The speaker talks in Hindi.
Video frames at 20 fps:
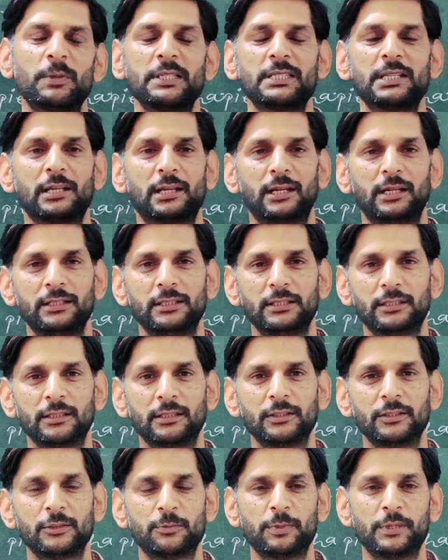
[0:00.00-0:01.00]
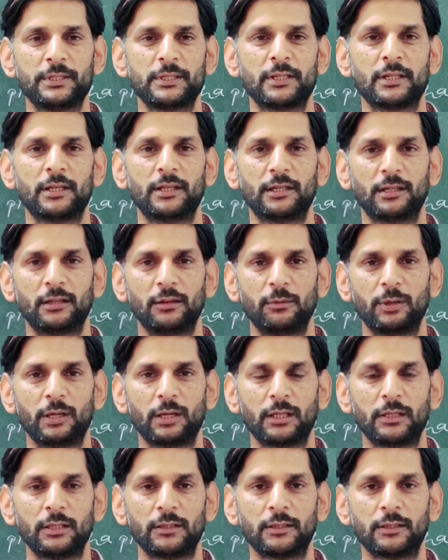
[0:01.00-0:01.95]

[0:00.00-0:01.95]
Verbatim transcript: स्पेशल कहा जाता है स्पेशल कैटेगरी में